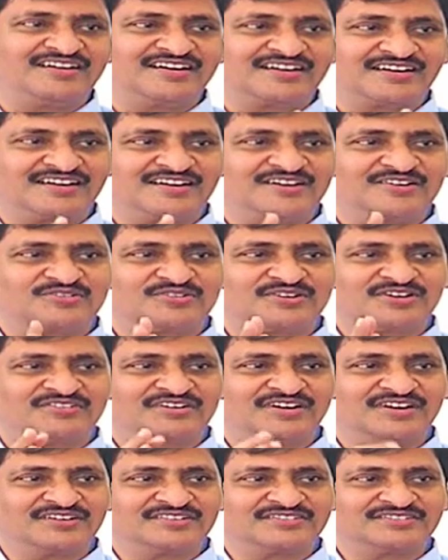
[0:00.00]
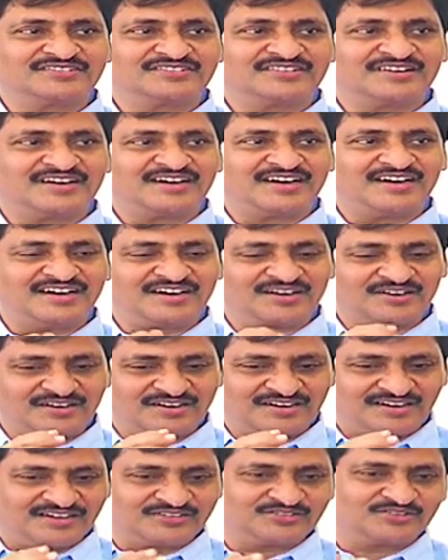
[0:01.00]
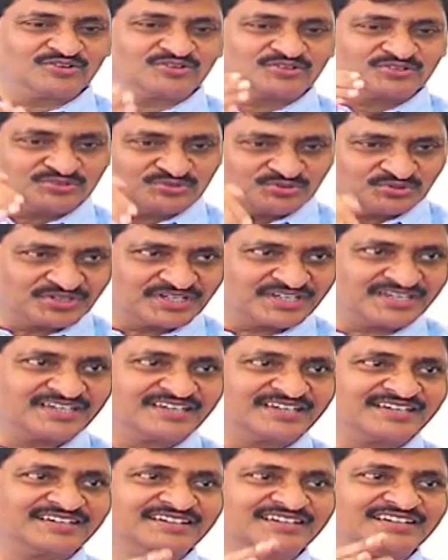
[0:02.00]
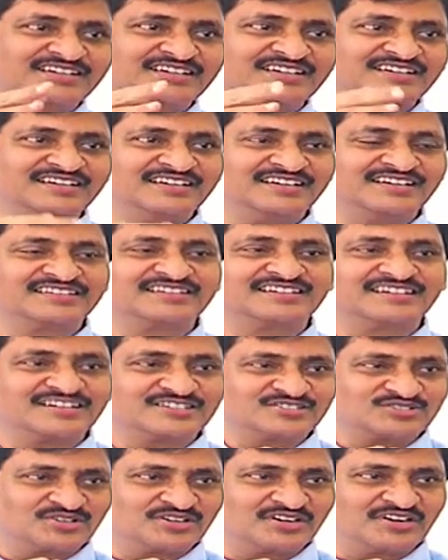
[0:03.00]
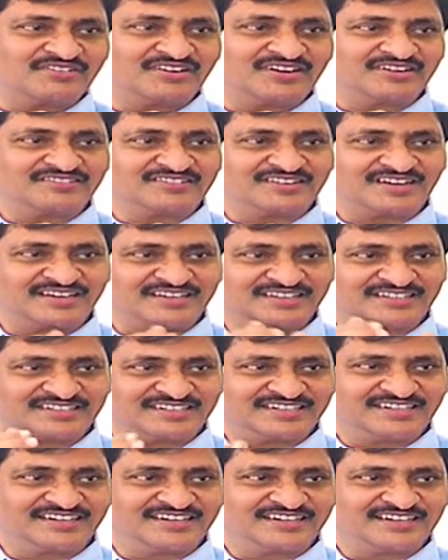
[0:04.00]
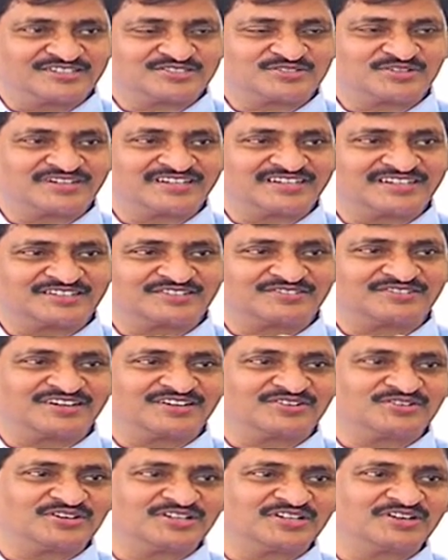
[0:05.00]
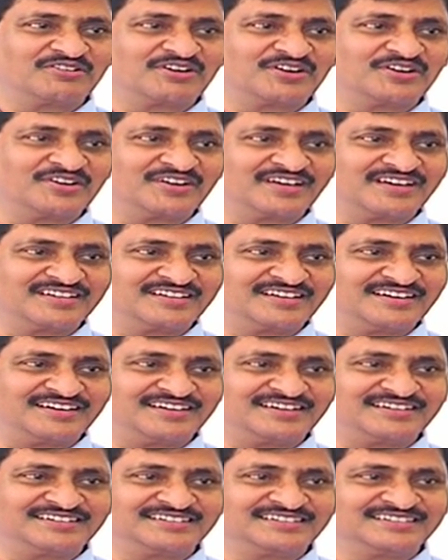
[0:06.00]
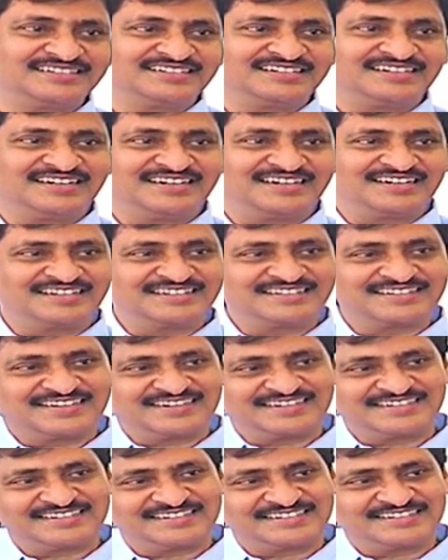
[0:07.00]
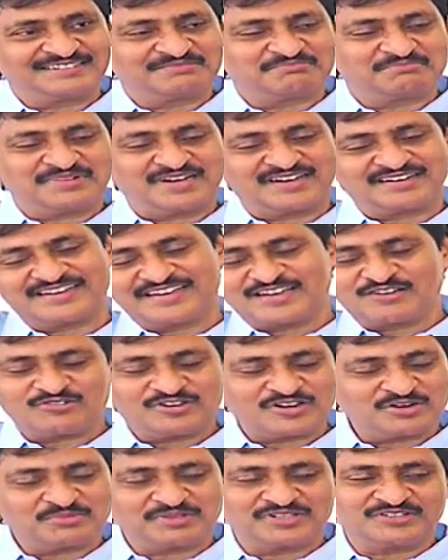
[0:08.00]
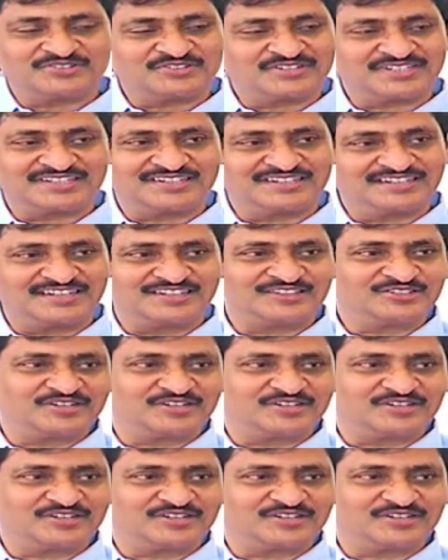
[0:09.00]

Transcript: ఆటలు ఆడుకున్న వాళ్ళం అందులో దూకి ఈత నేర్చుకున్న వాళ్ళం నేను నేర్చుకున్న ఈత కూడా గోదావరిలోనే కదా అందుకని బాగా ఎక్కువ అనుబంధం ఉంటుంది